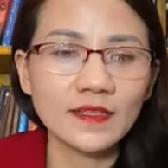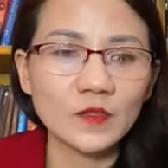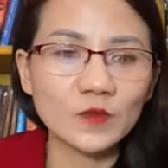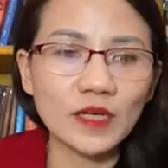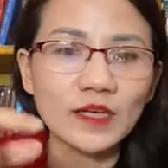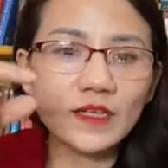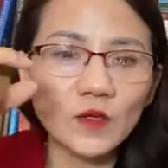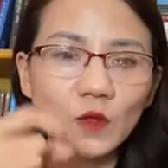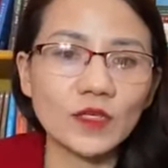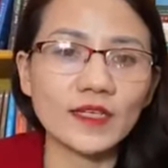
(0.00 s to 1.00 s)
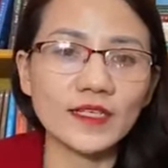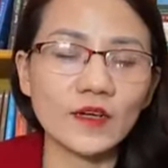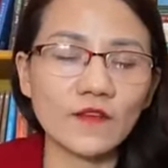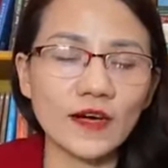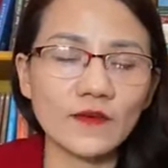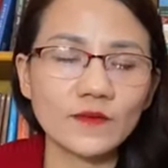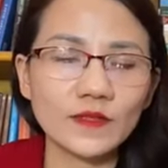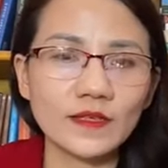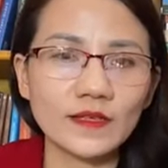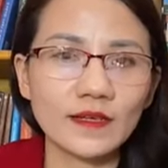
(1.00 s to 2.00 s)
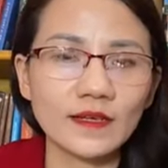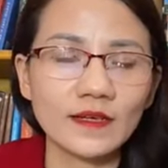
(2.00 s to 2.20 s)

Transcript: thì chúng ta cứ đổ thật nhiều vào thì